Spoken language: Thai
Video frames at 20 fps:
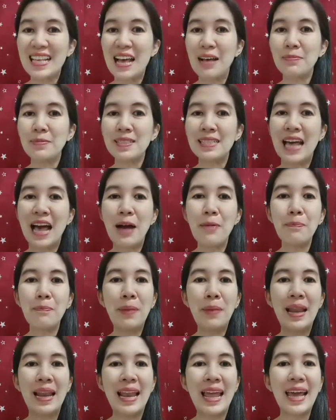สสามาม
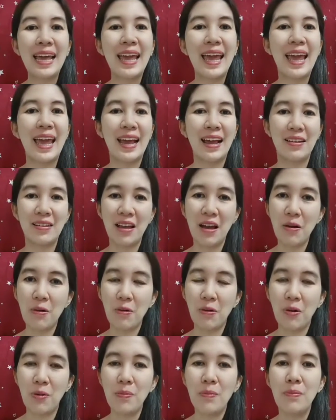เป็นเลขแห่งนัก
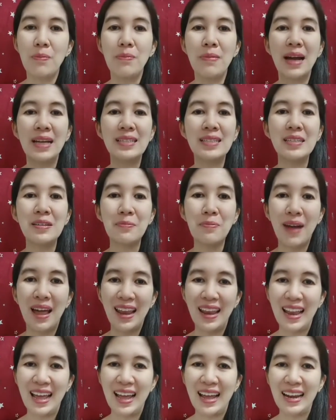รบ หมายถึง
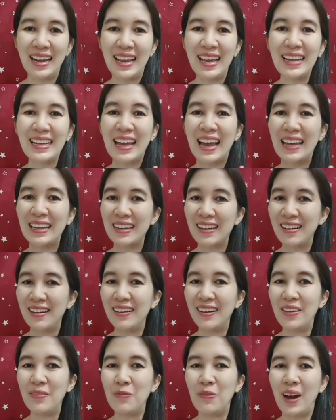พลังและการเค
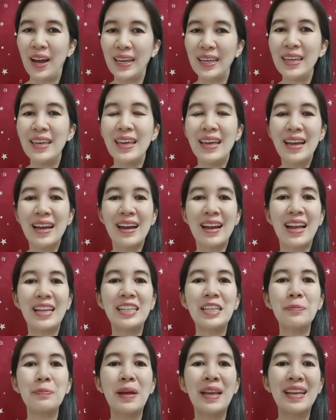ลื่อนไหว ใคร
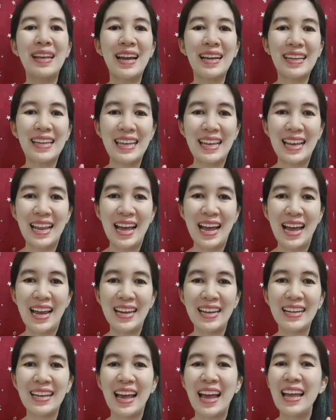ที่เป็นนักกีฬา
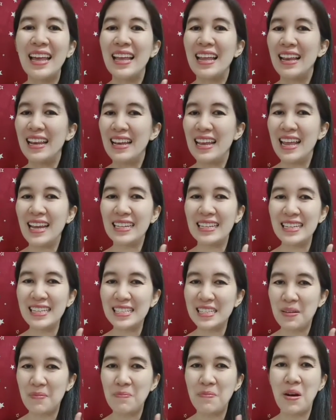นะคะ เลข
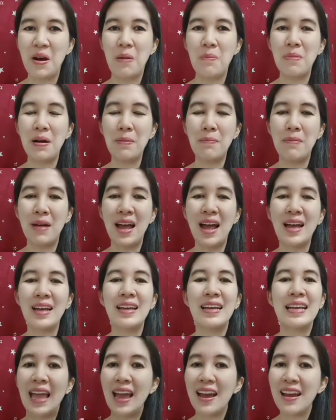นี้จะเหมาะมา
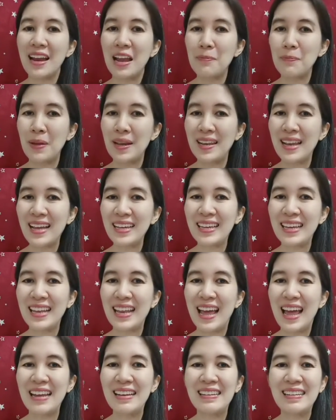กๆ แต่ใครเป็นนัก
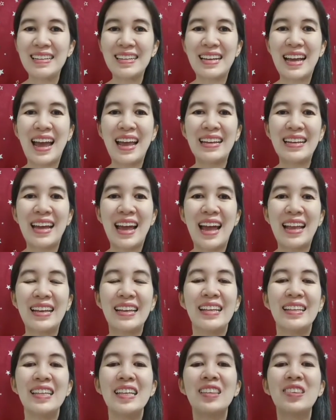กีฬาหรือการงาน
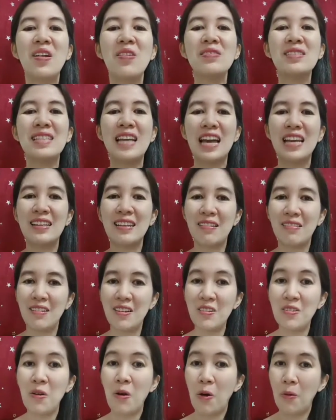ที่ต้องใช้ใน
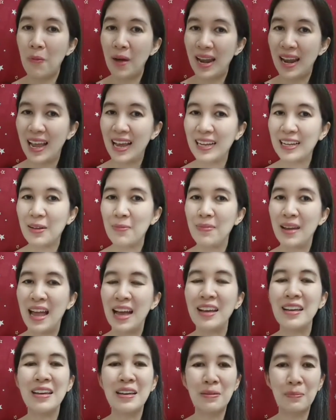เรื่องของพละกำ
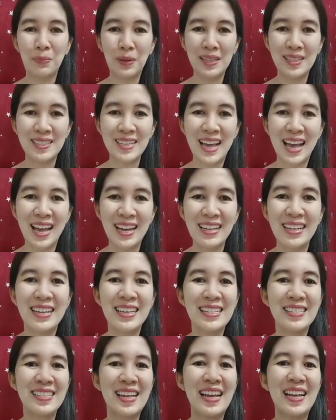ลังเป็นช่าง
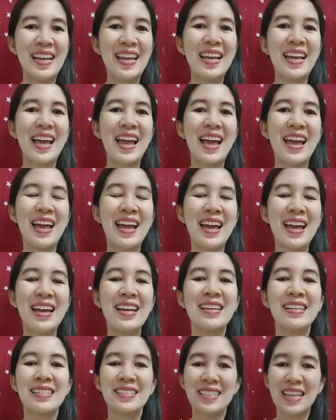ใช้เลขหห้า้า
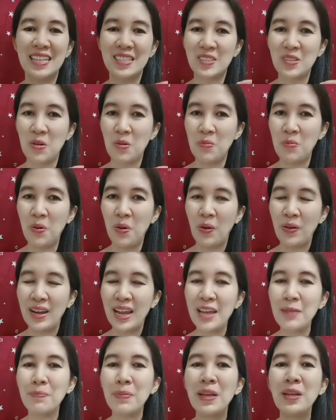จะส่งผล
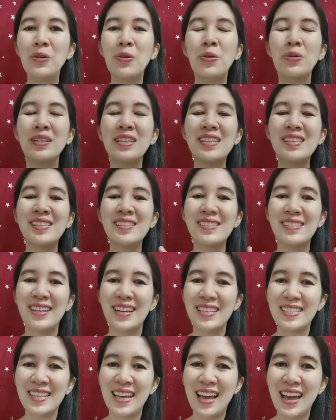ให้เป็นคนที่
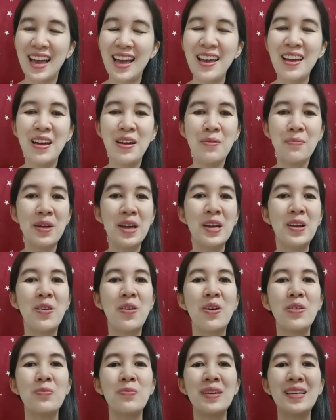เฉื่อยชาไม่
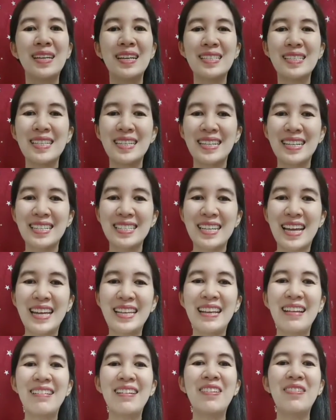ค่อยมีกระจิตกระใจ
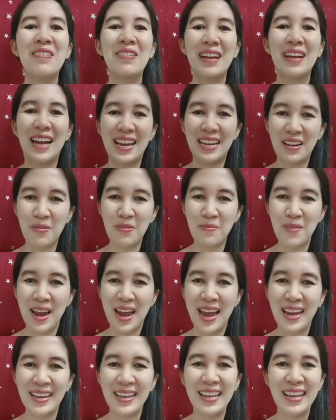ในเรื่องของการ
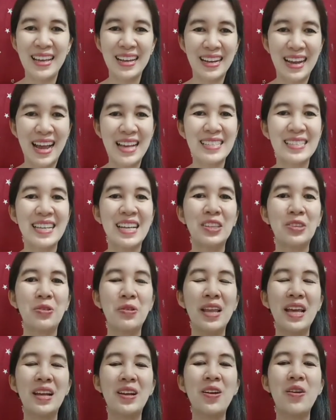ทำงาน การใช้
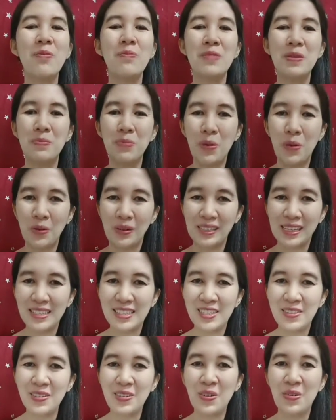ตัวเลขก็มีผลก
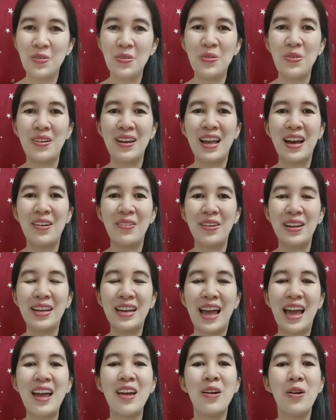ระชีวิของคนเรา
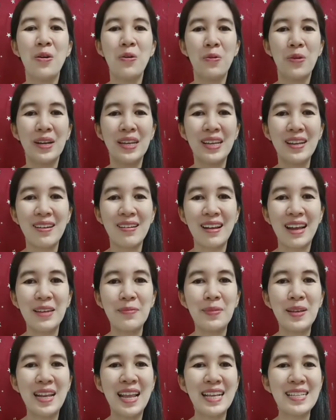นะคะ วันนี้ใคร
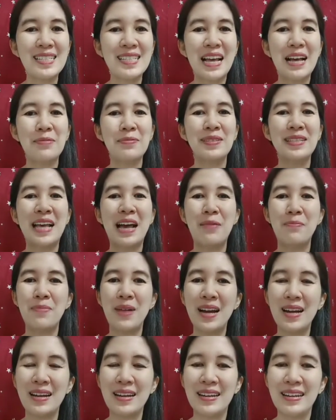มีเลข
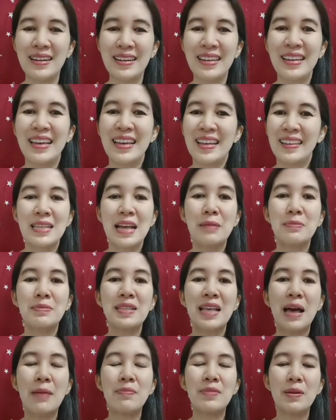33 บ้างเอ่ย
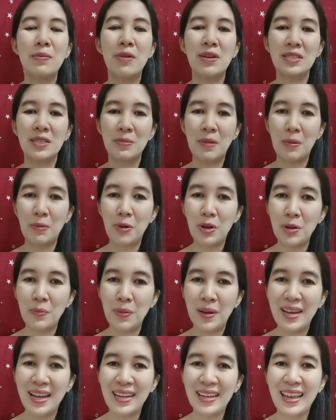33 จะเหมาะสำหรับคน
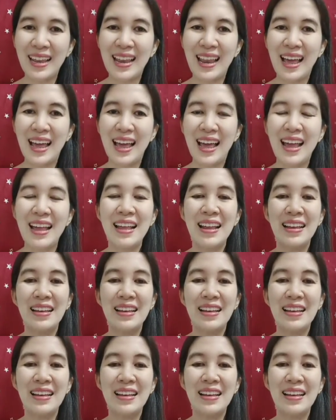ที่เป็นนักกีฬา